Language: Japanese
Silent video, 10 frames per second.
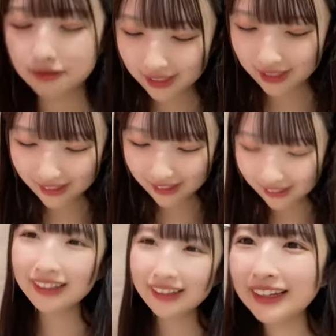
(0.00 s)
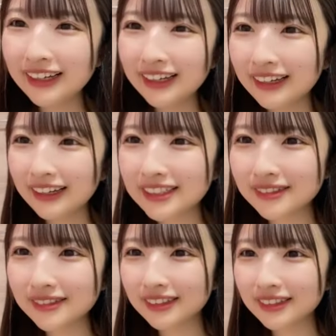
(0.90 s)
分かんない
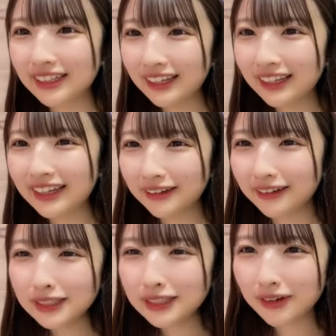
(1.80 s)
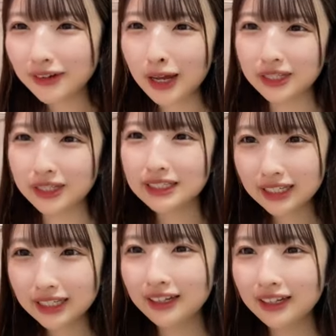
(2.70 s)
えなんか急にえココ
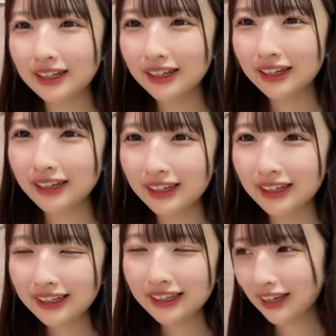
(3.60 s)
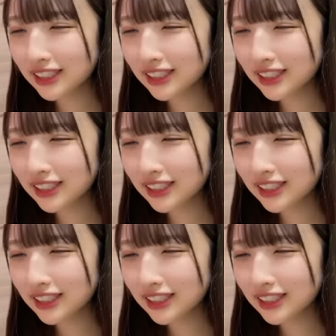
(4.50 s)
ナさんさだって